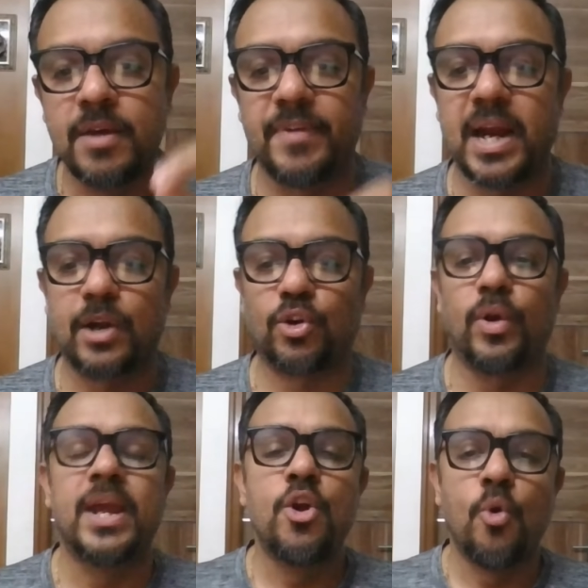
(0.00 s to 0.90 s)
விராட்
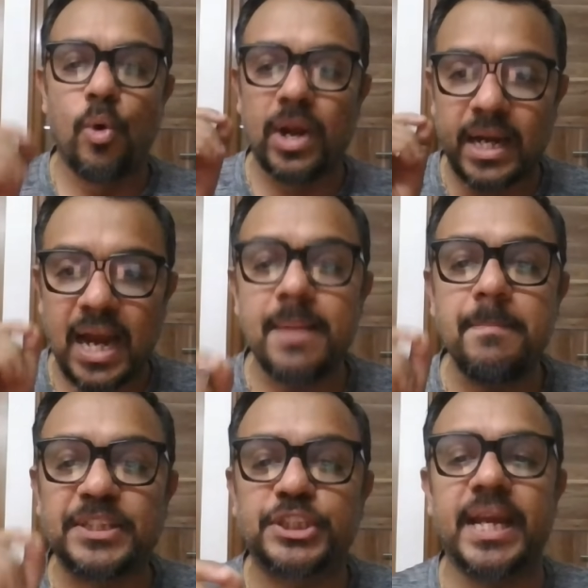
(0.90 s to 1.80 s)
கோலி ஒரு ரன்
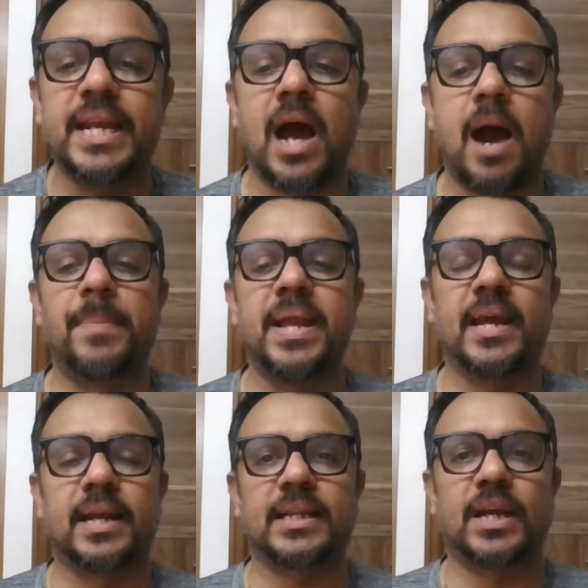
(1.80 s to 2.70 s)
மெஷின்
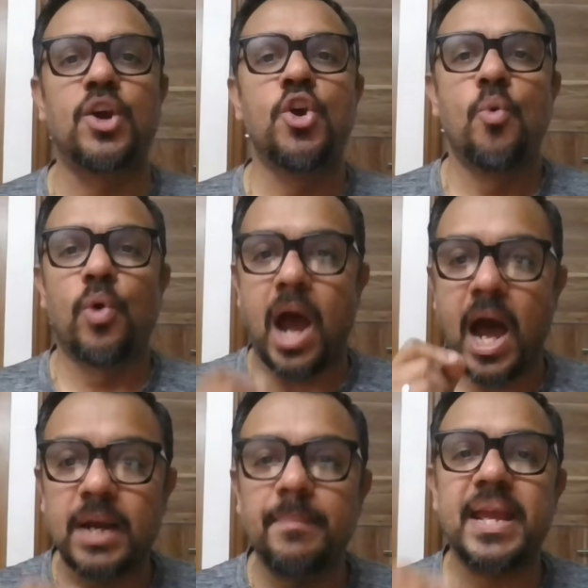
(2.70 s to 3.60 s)
அப்படிங்கிறதுக்கு ஒரு
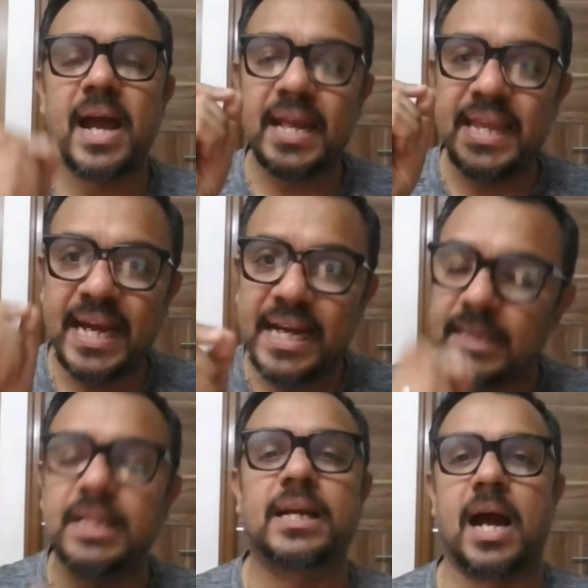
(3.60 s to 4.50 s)
அருமையான
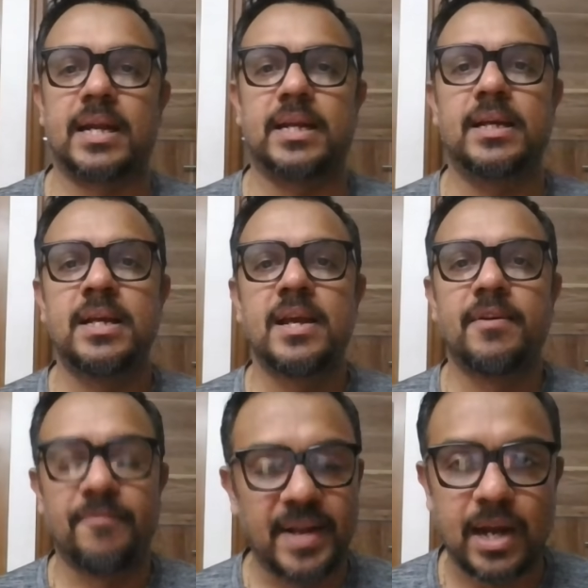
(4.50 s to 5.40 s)
எடுத்துக்காட்டு
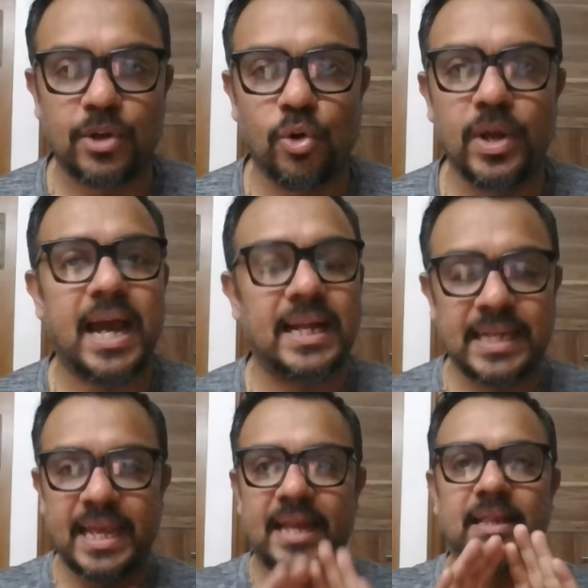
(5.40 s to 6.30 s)
விராட் கோலி
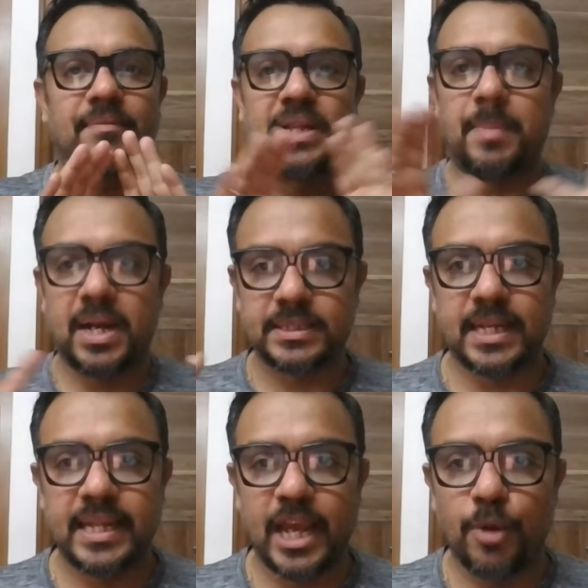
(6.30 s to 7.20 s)
அதுல எந்த விதமான
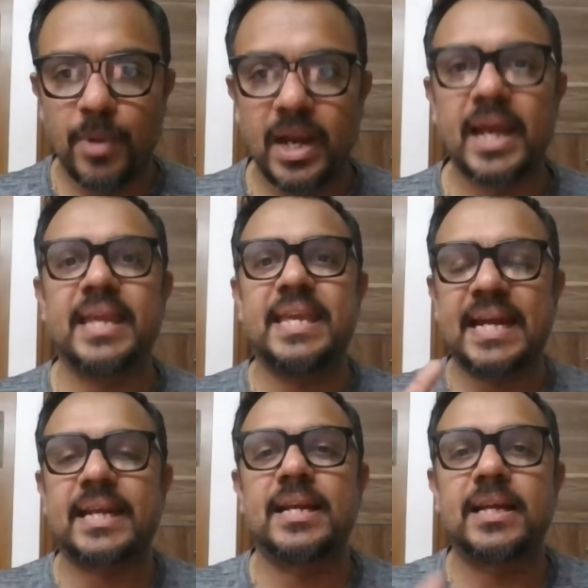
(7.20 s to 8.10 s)
சந்தேகமும் இல்லை
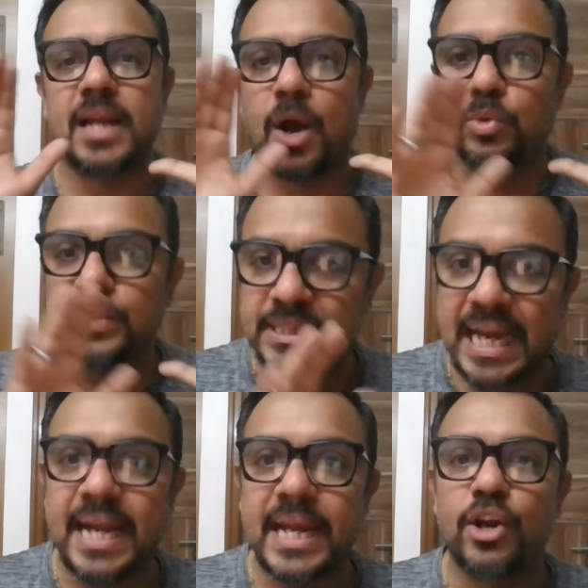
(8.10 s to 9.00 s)
எட் அனதர்
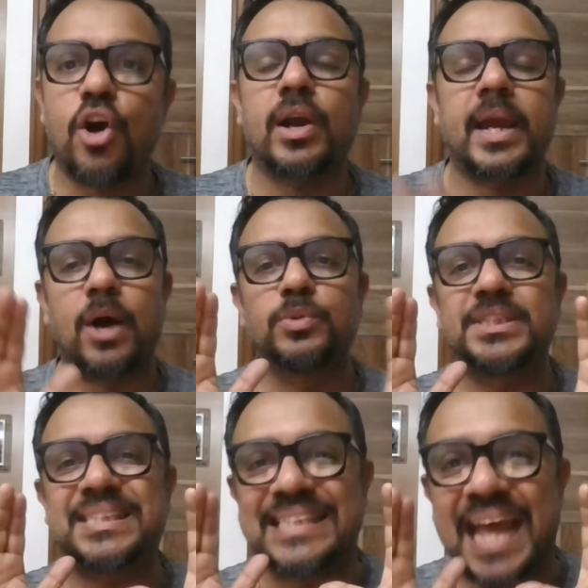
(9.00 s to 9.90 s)
அவுட்ஸ்டாண்டிங் நாக் அண்ட்
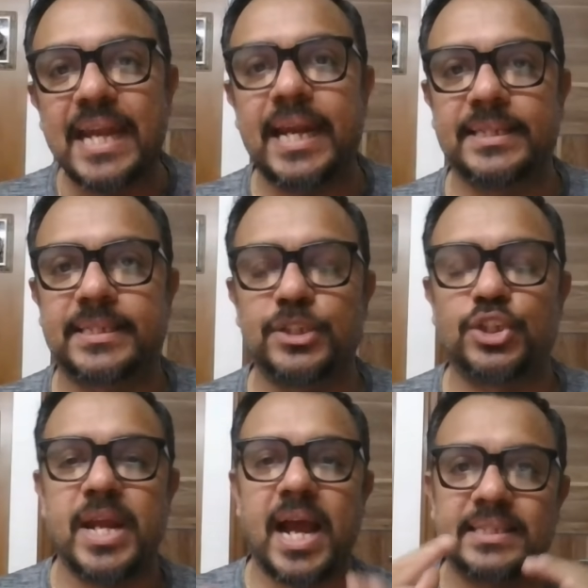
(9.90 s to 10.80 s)
அவுட்ஸ்டாண்டிங்
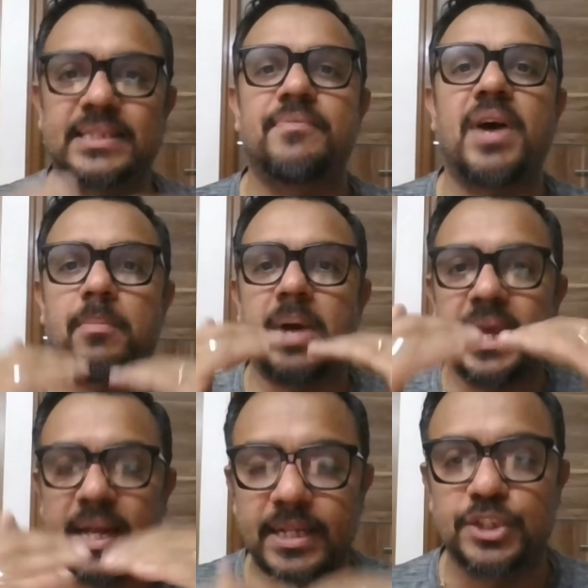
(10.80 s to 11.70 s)
செஞ்சுரி அஸ்திபாரமா
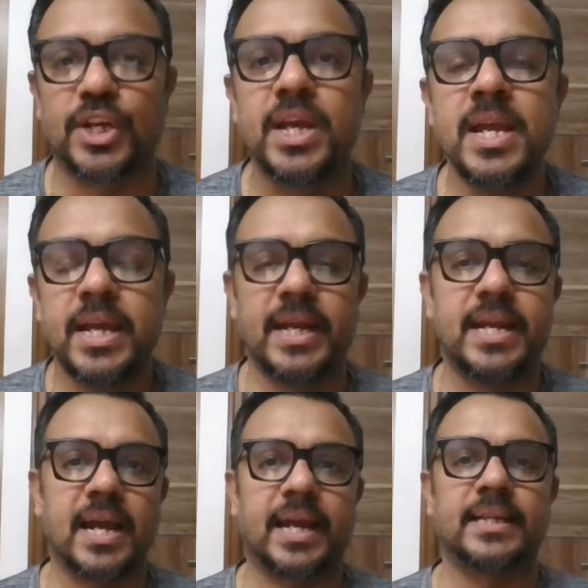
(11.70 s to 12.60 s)
இருந்துச்சு
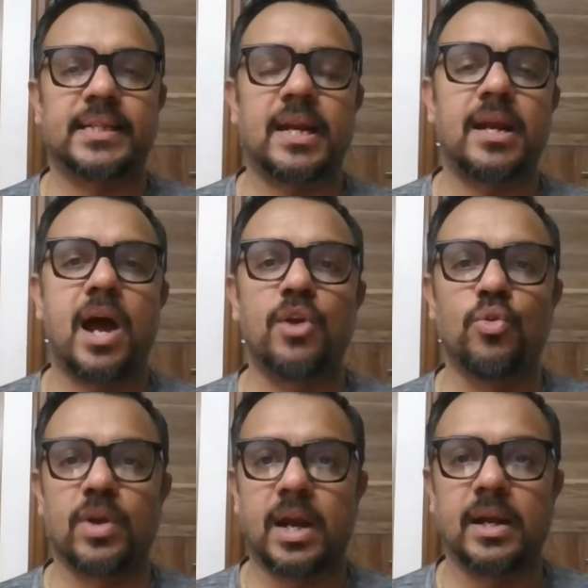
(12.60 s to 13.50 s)
இந்தியா கிட்டத்தட்ட
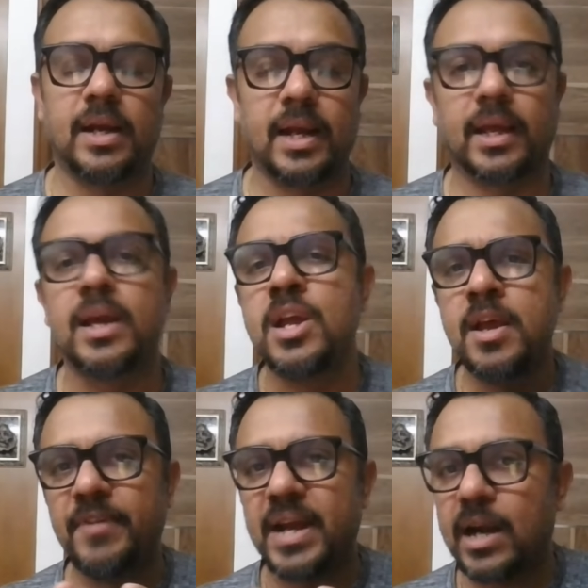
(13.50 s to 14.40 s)
நானூறு ரன்களுக்கு
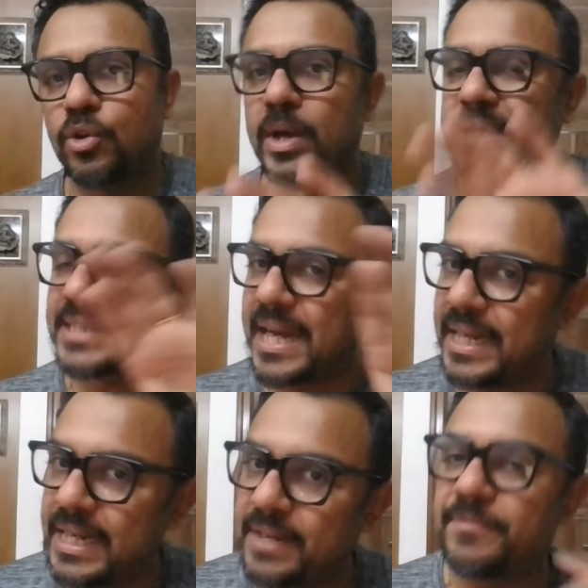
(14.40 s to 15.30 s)
விராட் கோலி
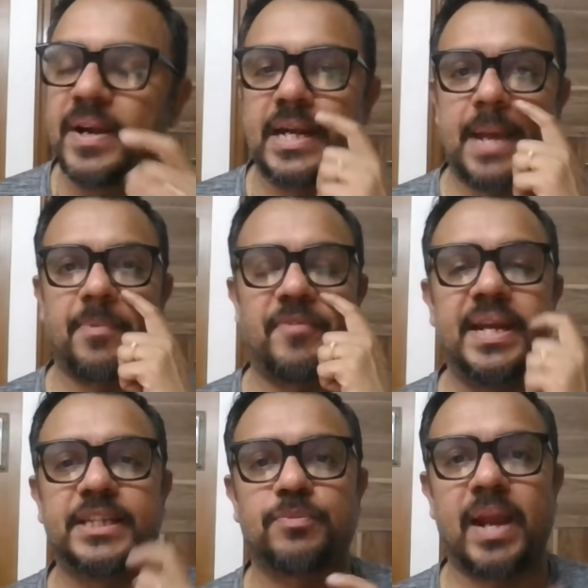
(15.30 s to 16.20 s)
ஸ்லைட்லி டிஃப்ரெண்ட் டைப் ஆஃப்
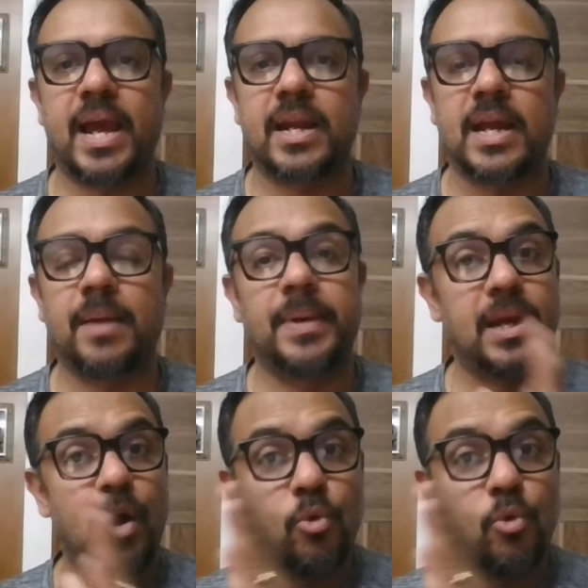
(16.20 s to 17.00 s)
இன்னிங்ஸ் விளையாடினார் அப்படின்னா